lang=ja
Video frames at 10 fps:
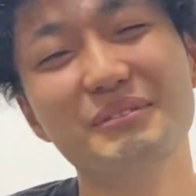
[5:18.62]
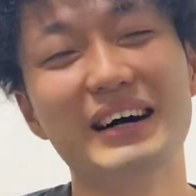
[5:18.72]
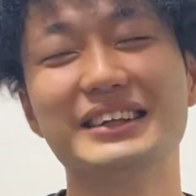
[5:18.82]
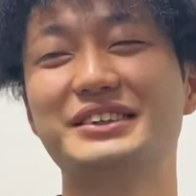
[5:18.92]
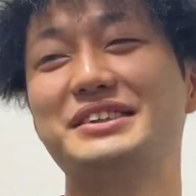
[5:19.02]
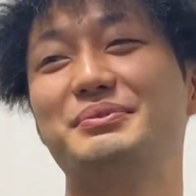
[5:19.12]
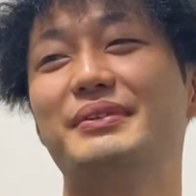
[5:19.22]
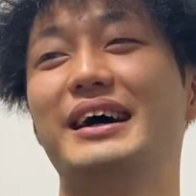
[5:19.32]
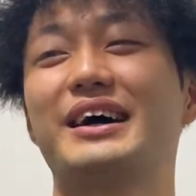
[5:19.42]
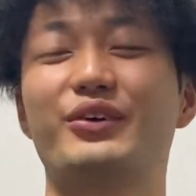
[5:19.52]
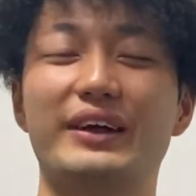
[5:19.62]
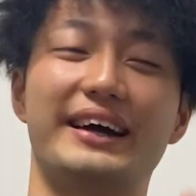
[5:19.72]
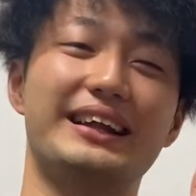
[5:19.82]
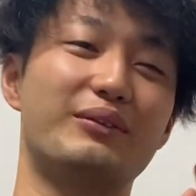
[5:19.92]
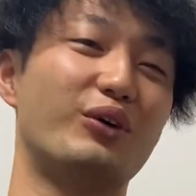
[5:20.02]
バント失敗、まあ、この
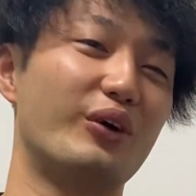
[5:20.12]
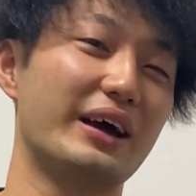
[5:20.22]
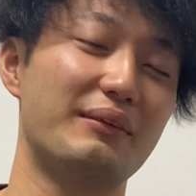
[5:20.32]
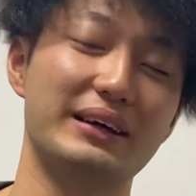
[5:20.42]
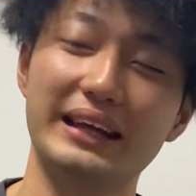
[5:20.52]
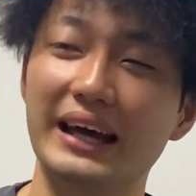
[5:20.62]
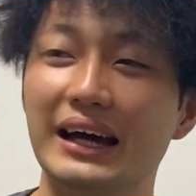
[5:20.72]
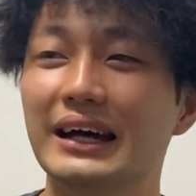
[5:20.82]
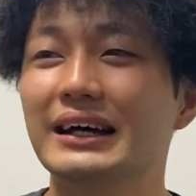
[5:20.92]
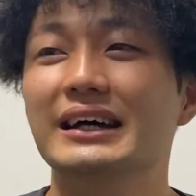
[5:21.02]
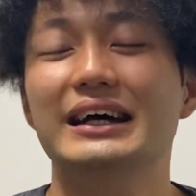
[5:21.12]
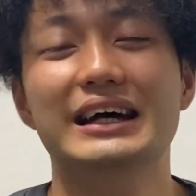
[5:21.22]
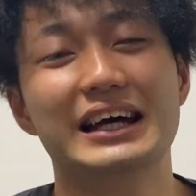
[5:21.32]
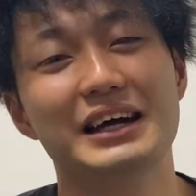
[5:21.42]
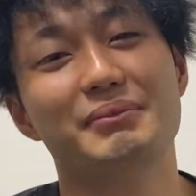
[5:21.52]
間も大山ね、
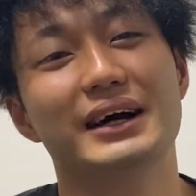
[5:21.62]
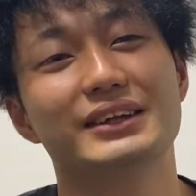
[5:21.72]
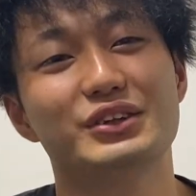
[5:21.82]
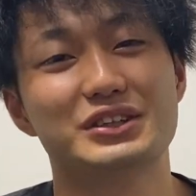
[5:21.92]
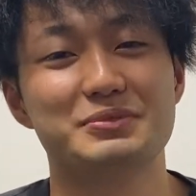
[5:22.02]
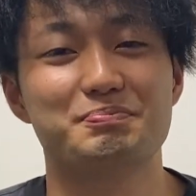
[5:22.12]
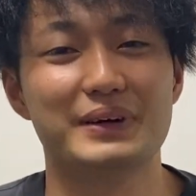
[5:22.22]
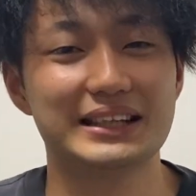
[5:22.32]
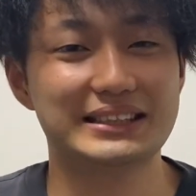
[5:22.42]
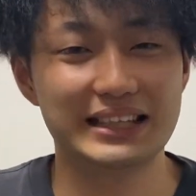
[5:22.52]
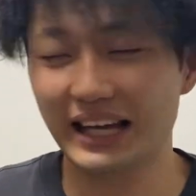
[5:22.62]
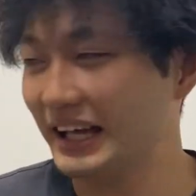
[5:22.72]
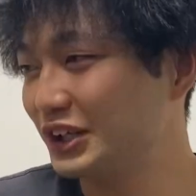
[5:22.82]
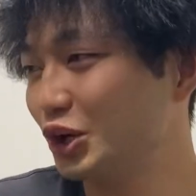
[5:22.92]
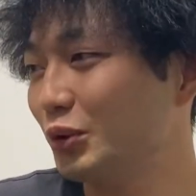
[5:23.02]
えー、バント失敗し
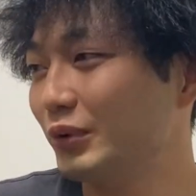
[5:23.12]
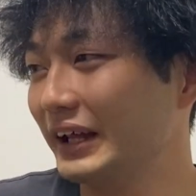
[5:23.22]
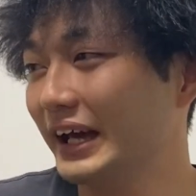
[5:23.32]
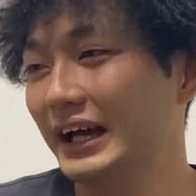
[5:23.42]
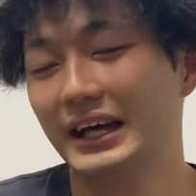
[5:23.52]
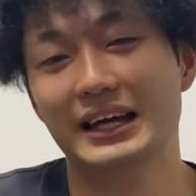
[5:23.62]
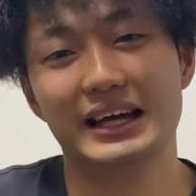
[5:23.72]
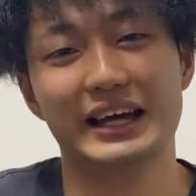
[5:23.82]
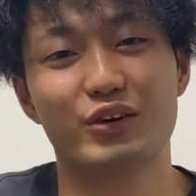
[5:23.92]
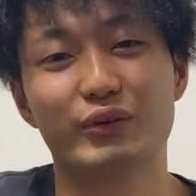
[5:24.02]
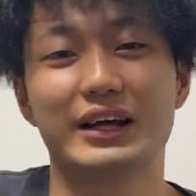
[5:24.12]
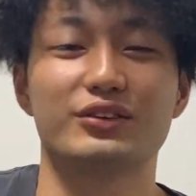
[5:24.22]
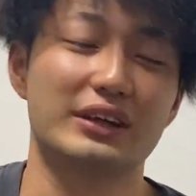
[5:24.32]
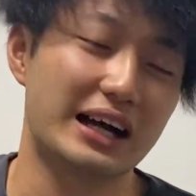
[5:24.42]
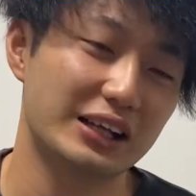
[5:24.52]
て、今日もね、えー、この
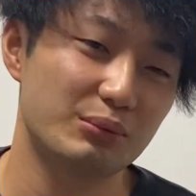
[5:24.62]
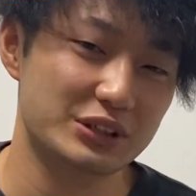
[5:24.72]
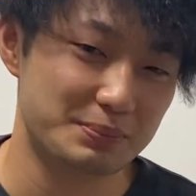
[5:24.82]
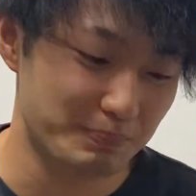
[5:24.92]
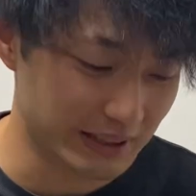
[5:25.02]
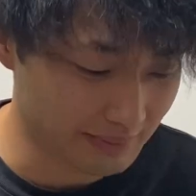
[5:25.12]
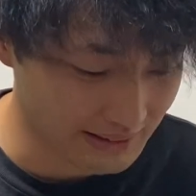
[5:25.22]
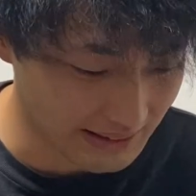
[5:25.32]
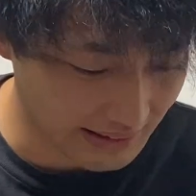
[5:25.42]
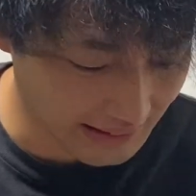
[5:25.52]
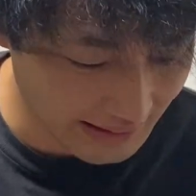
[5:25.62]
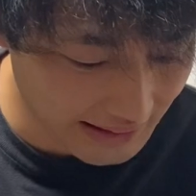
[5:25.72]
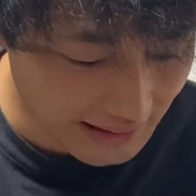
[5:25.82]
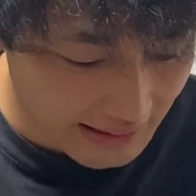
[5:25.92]
後中野も失敗しますからね。